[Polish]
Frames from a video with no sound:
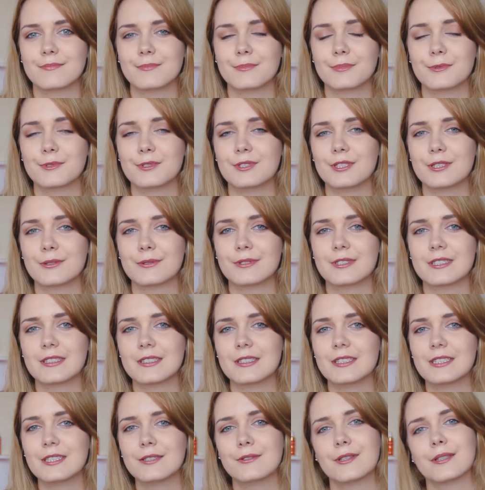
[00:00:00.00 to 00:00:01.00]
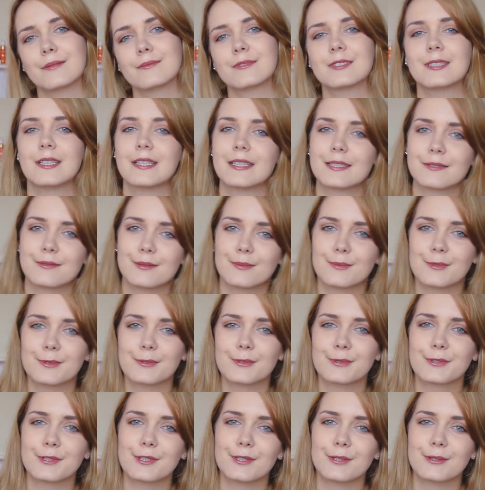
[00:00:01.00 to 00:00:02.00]
Później ją straciłam, znalazłam
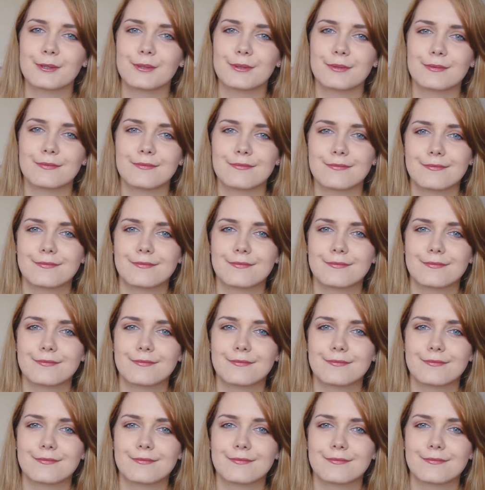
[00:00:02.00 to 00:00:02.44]
drugą,